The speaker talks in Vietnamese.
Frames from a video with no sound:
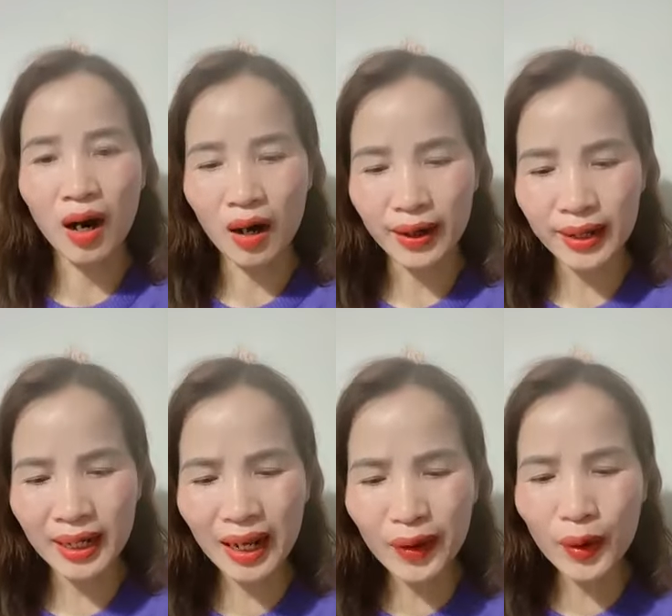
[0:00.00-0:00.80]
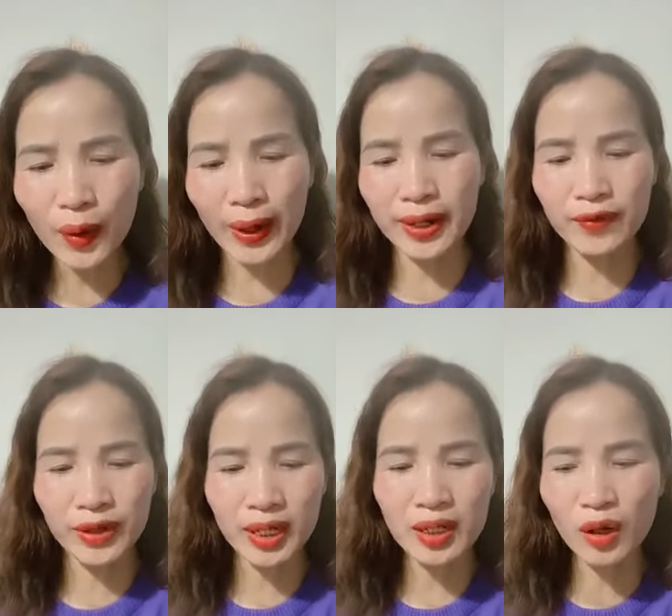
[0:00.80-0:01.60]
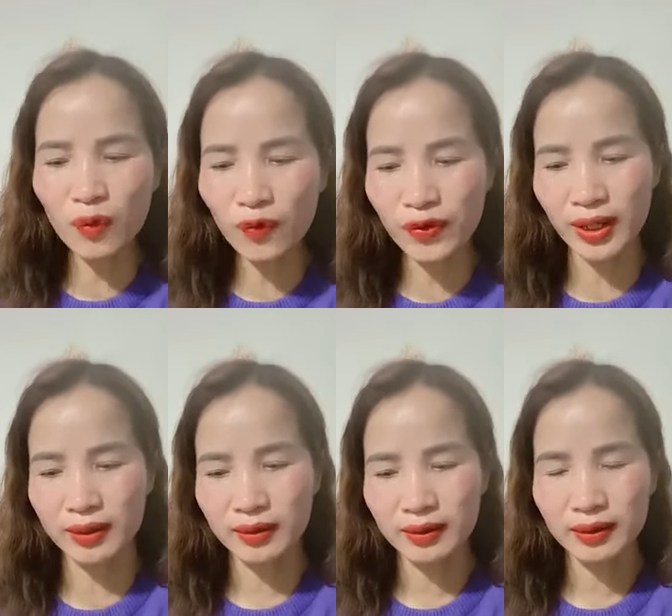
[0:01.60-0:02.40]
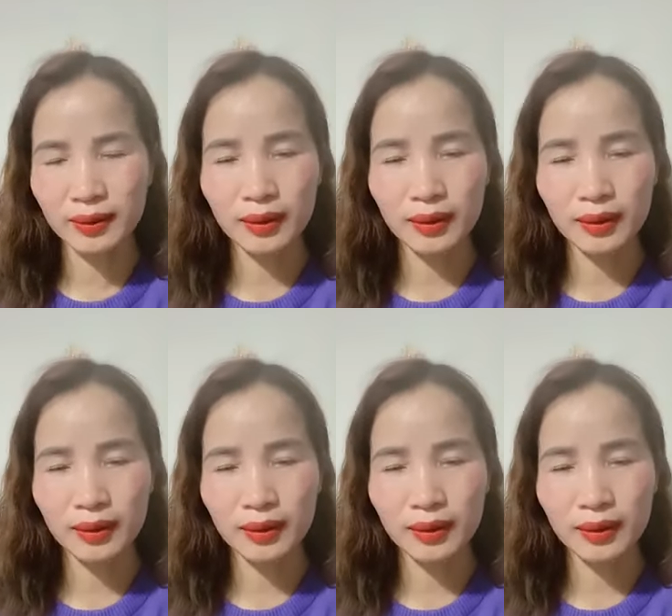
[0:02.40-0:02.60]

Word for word: họ loay hoay với cái công việc,